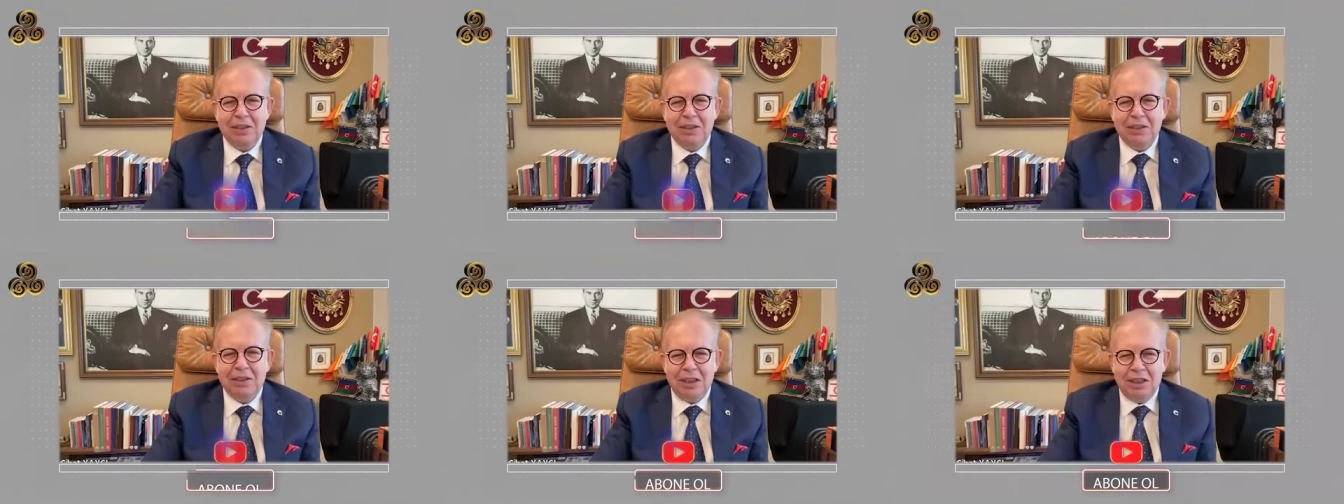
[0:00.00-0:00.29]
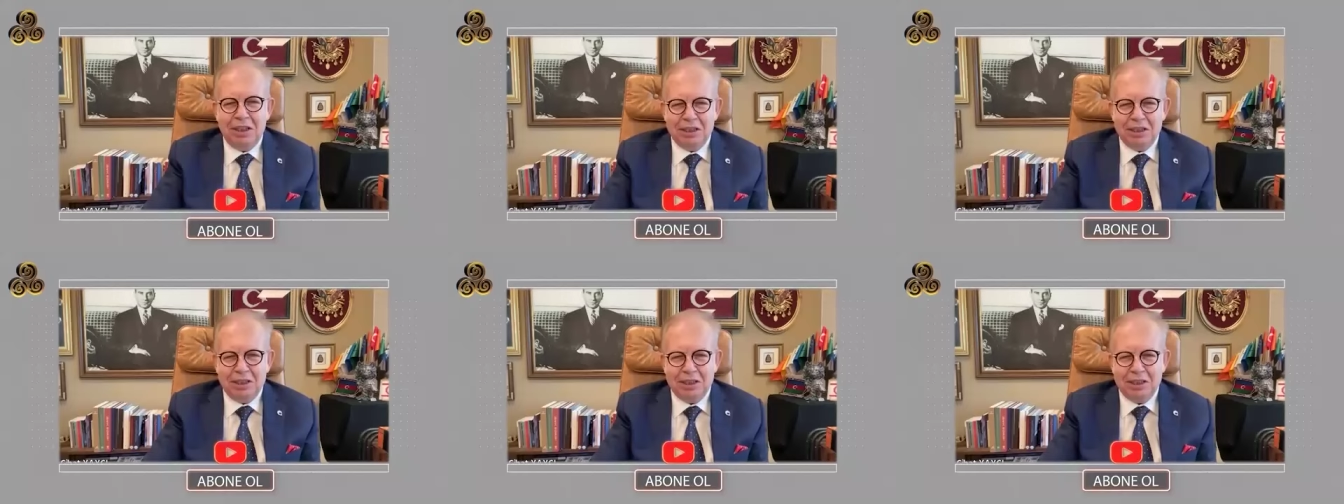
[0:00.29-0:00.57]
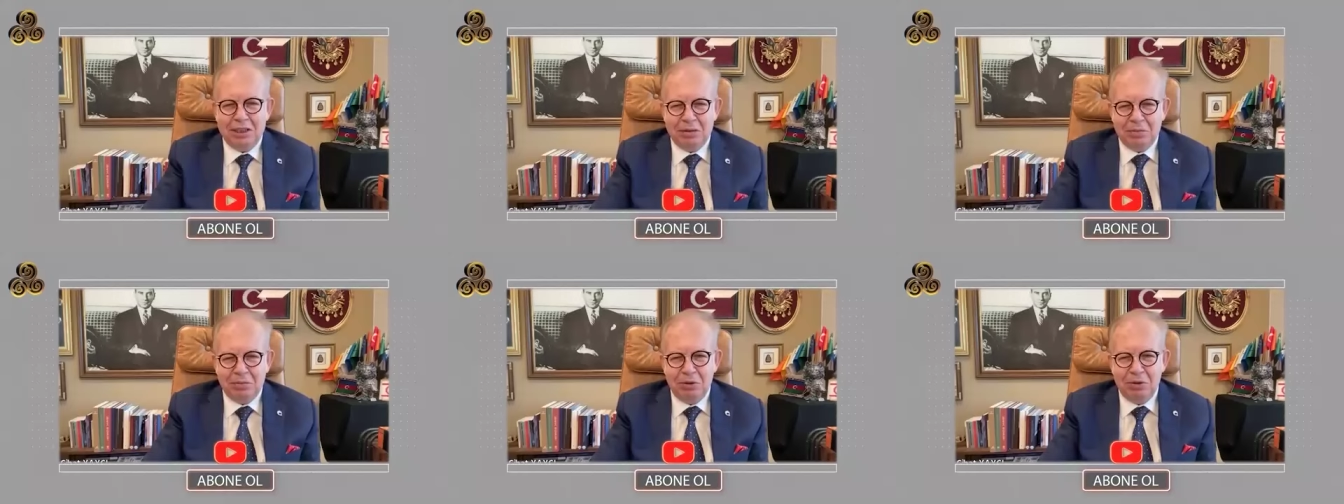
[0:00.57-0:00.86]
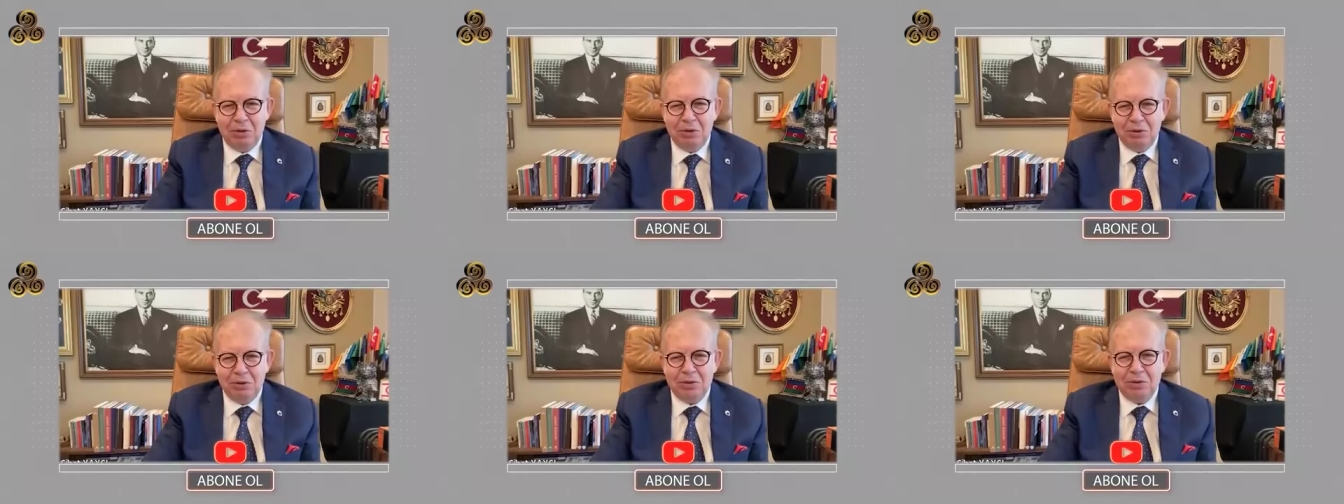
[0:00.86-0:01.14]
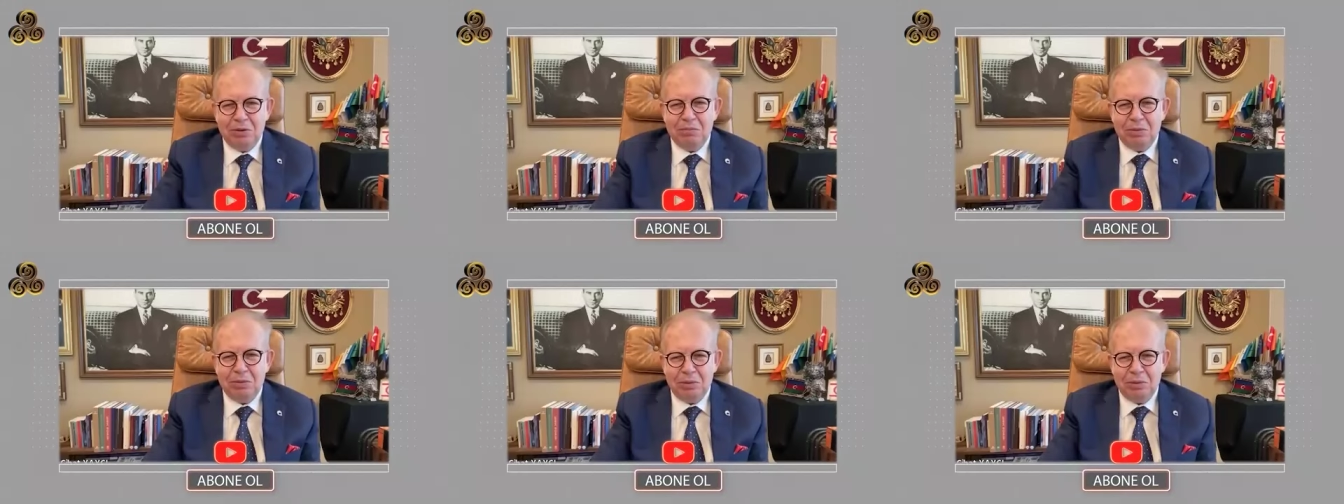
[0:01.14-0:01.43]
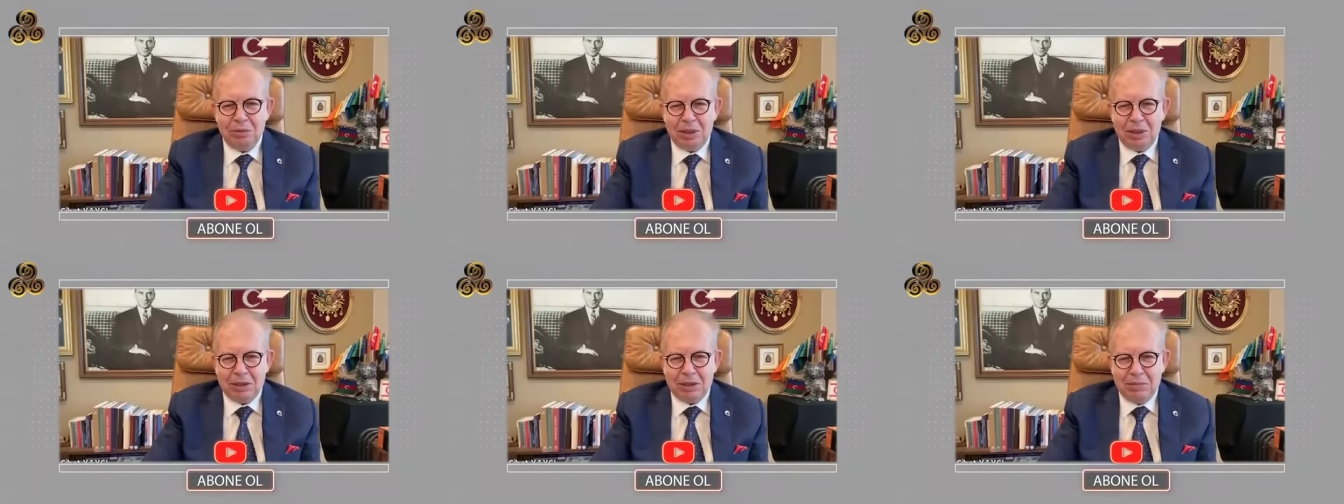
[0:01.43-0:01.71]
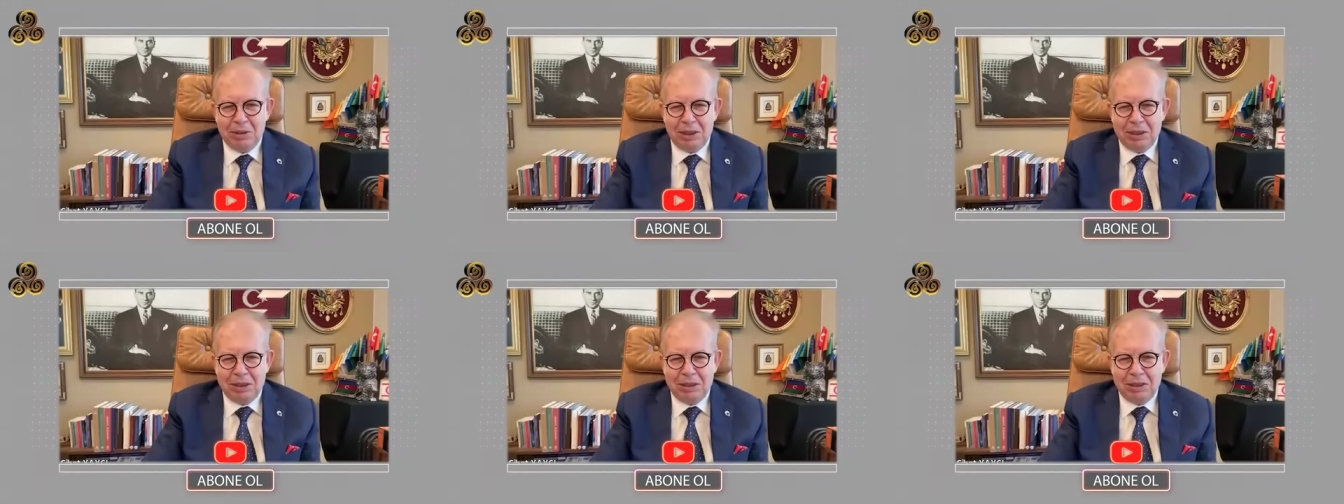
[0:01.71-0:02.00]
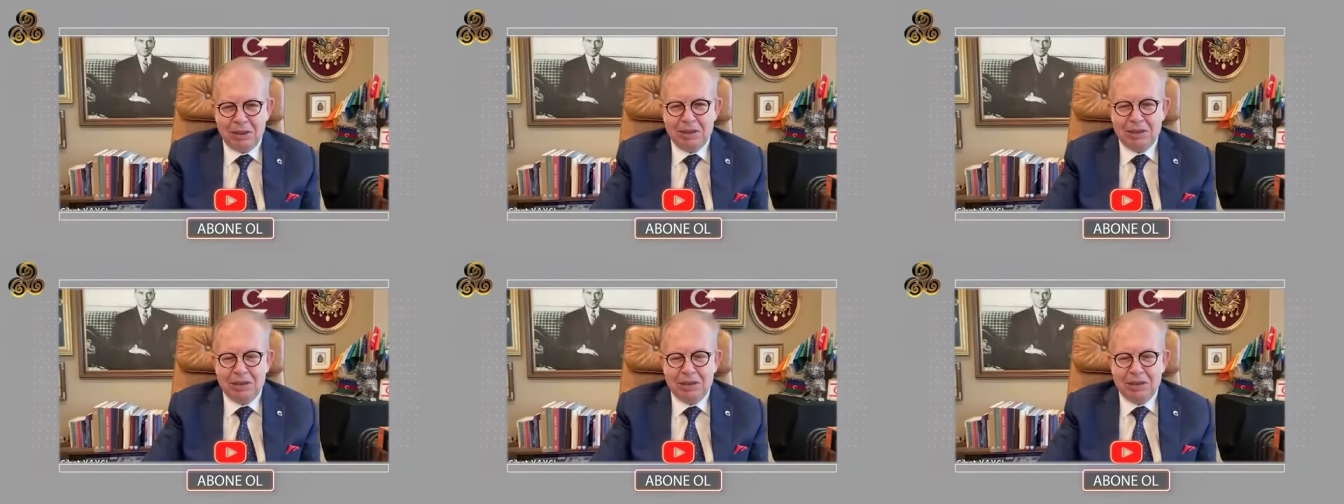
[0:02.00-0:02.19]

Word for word: Aslında bu bir bakıma